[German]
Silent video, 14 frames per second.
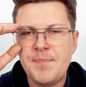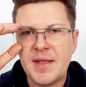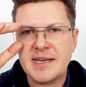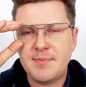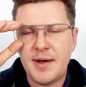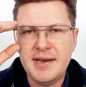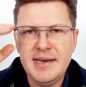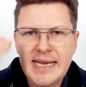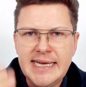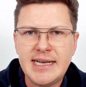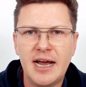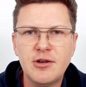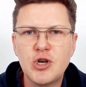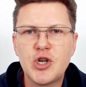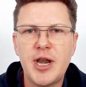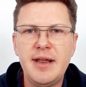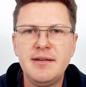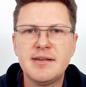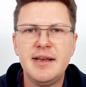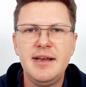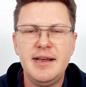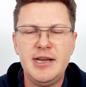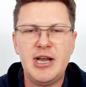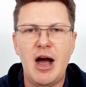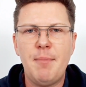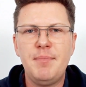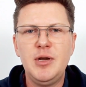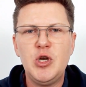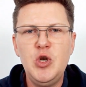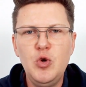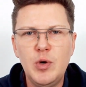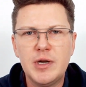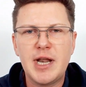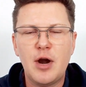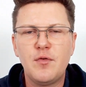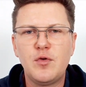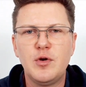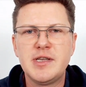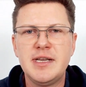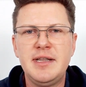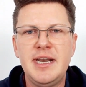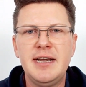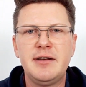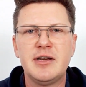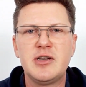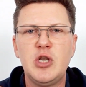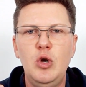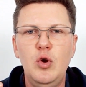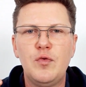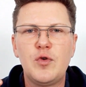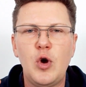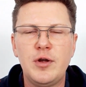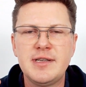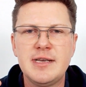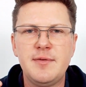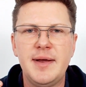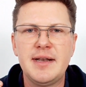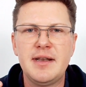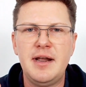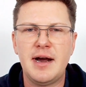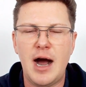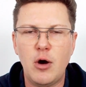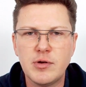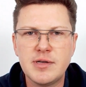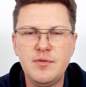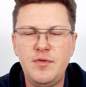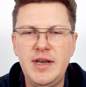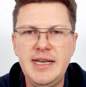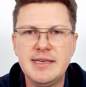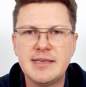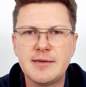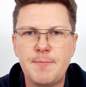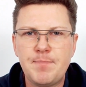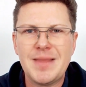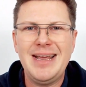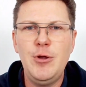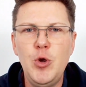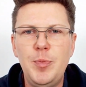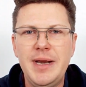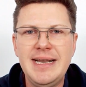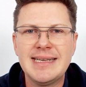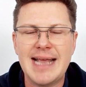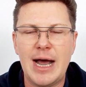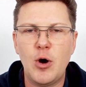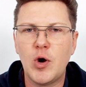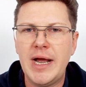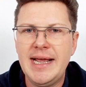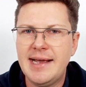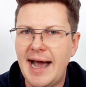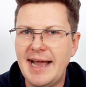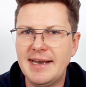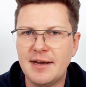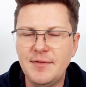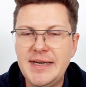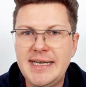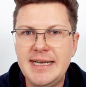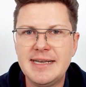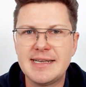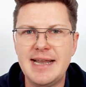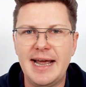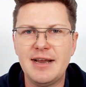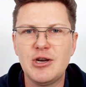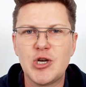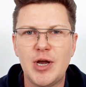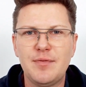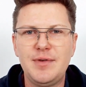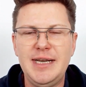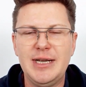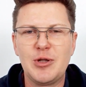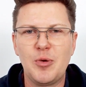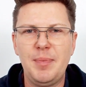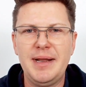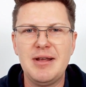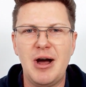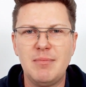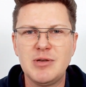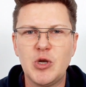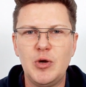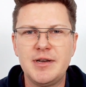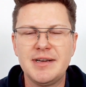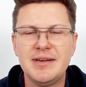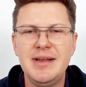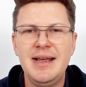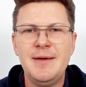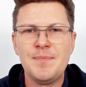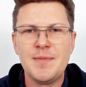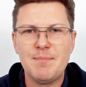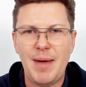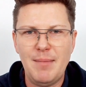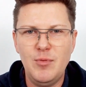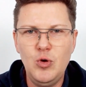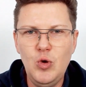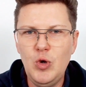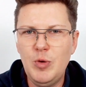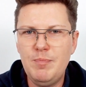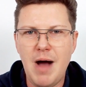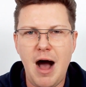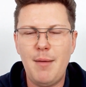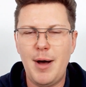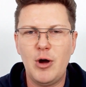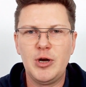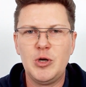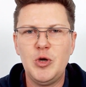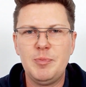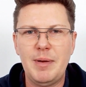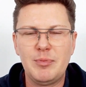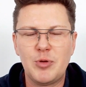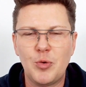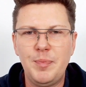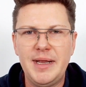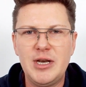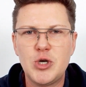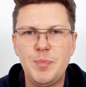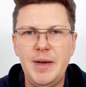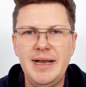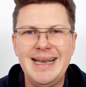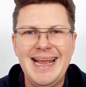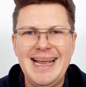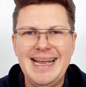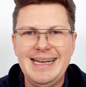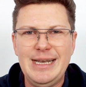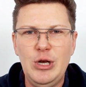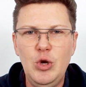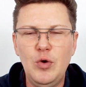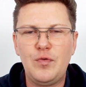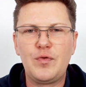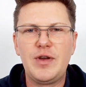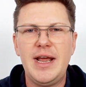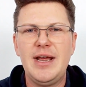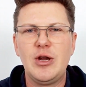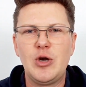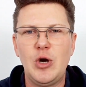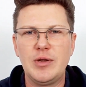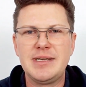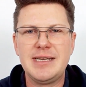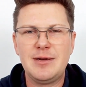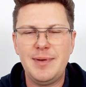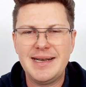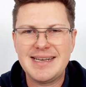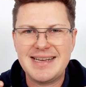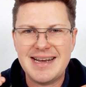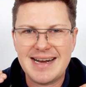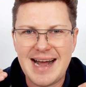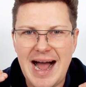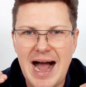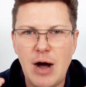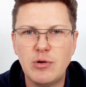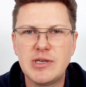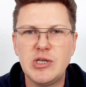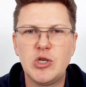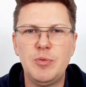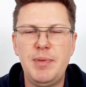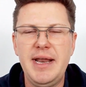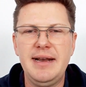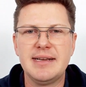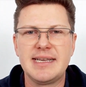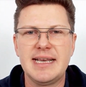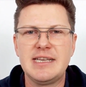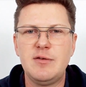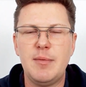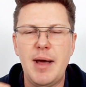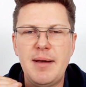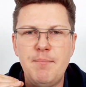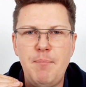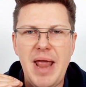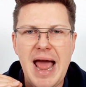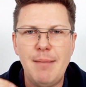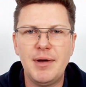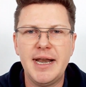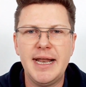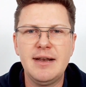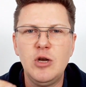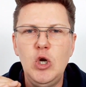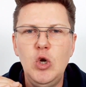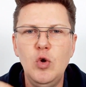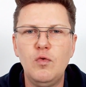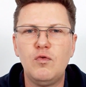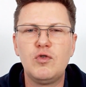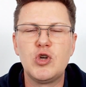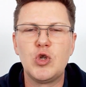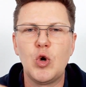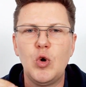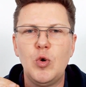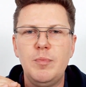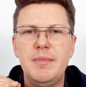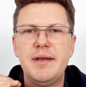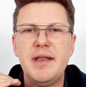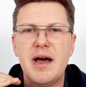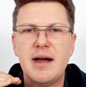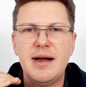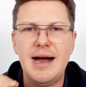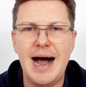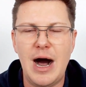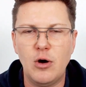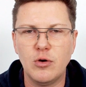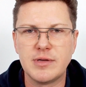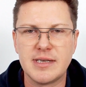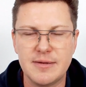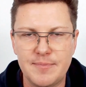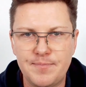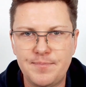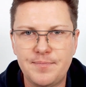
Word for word: Es war nicht anstrengend, ich habe mich nur darauf konzentriert, dass die Luft konsequent nach außen fließt. Übrigens auch eine der wichtigsten Eigenschaften, die ein Trompeter haben sollte, beim Üben, aber auch natürlich beim Trompetespielen, die Luft konsequent nach außen zu bringen. Das heißt, wir haben einen permanenten Luftstrom nach außen.